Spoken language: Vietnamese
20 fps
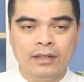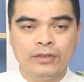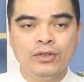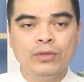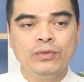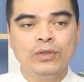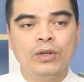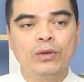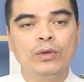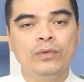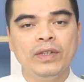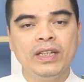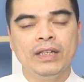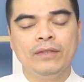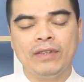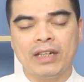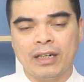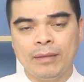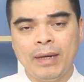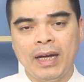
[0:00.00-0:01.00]
giúp cho quý
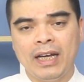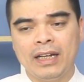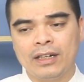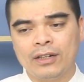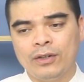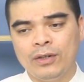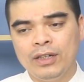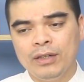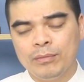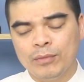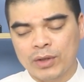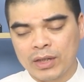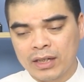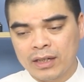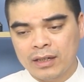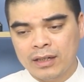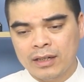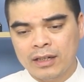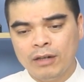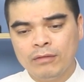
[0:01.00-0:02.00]
vị và các bạn có được một
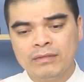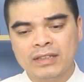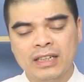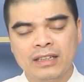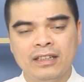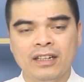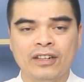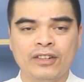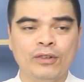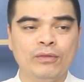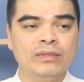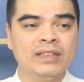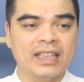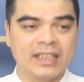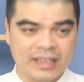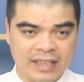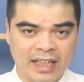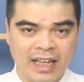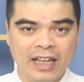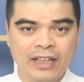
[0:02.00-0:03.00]
cái không gian thờ cúng
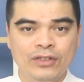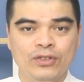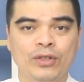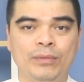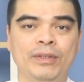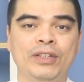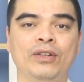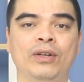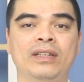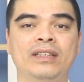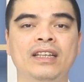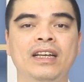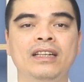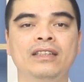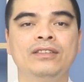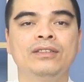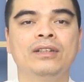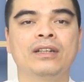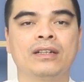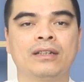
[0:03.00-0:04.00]
sạch sẽ, chuẩn bị đón
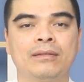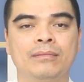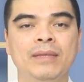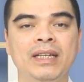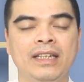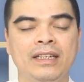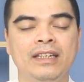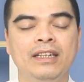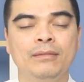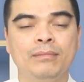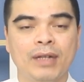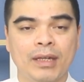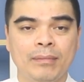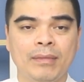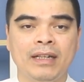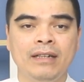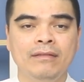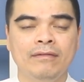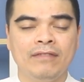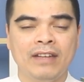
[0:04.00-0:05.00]
Tết cho được bình yên, may
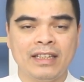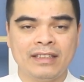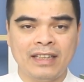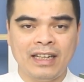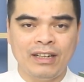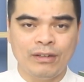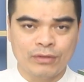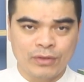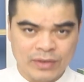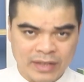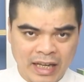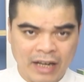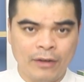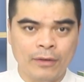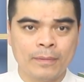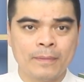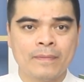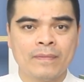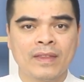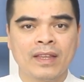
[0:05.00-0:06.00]
mắn và tài lộc dồi dào.